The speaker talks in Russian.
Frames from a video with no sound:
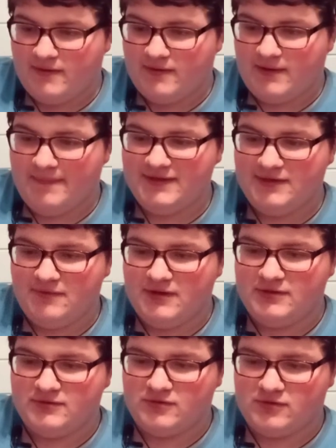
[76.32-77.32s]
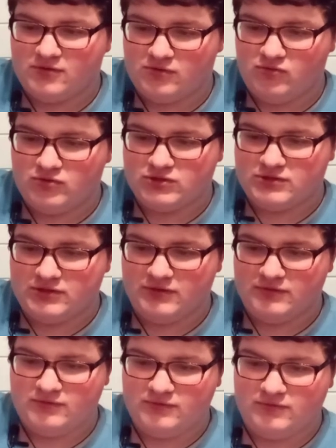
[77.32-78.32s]
Команда КВН Росы,
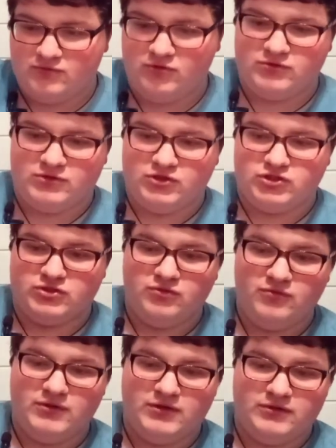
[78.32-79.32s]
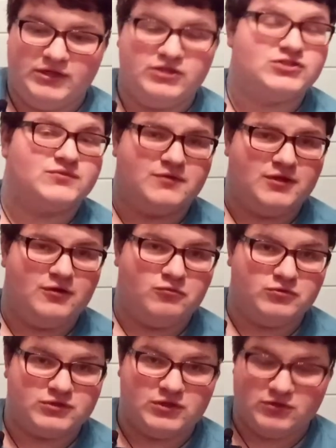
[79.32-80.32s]
город Нижний Новгород, они же
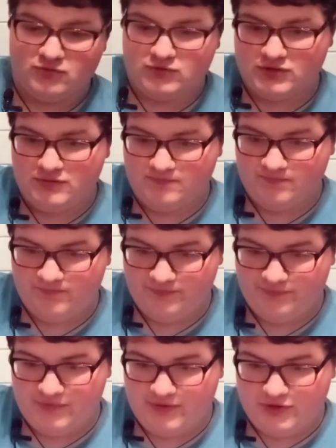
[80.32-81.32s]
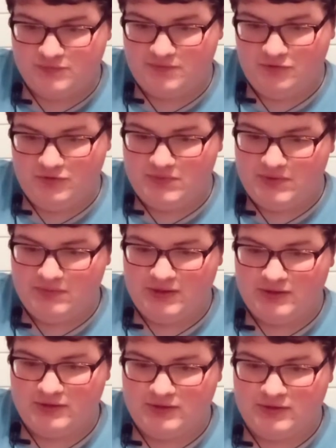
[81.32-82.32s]
Вологодские Росы, чемпионы
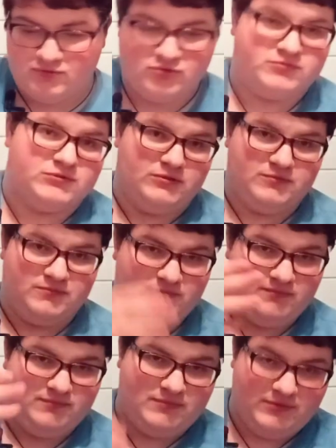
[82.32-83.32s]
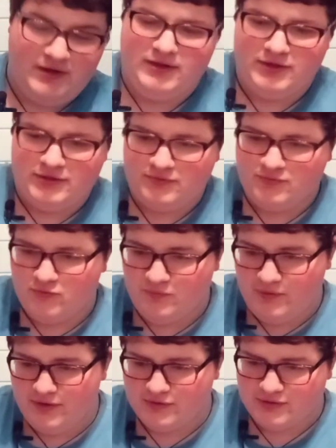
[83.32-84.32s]
премьер-лиги. Собственно, Галия не
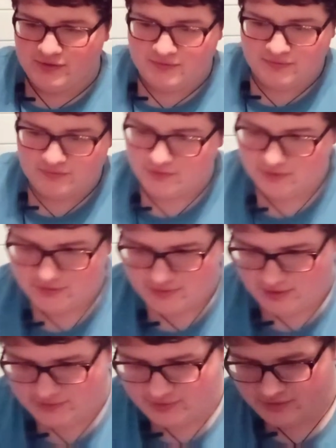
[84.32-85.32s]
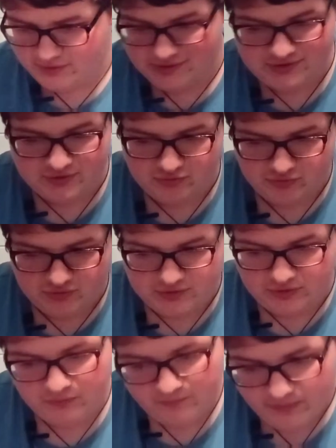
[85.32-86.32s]
укупая, это от них, если кто не
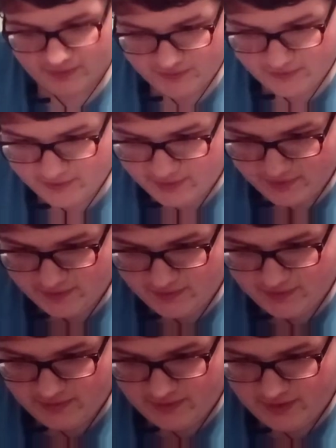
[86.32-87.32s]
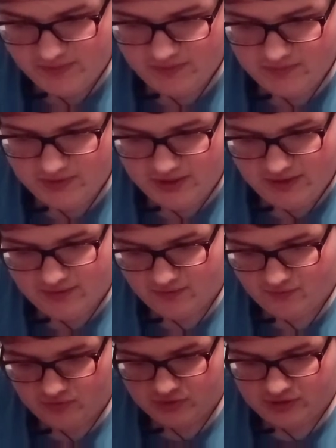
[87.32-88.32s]
знал. Имени меня,
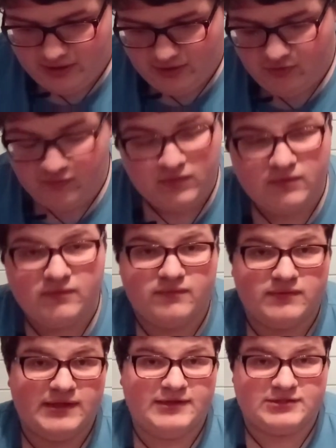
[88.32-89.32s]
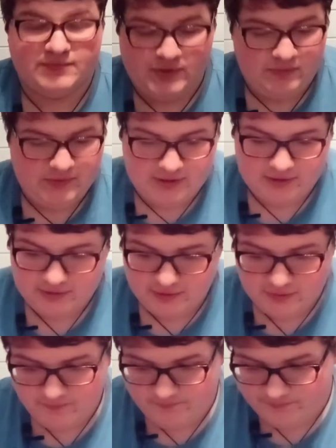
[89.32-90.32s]
город Королев, финалиста премьер-лиги.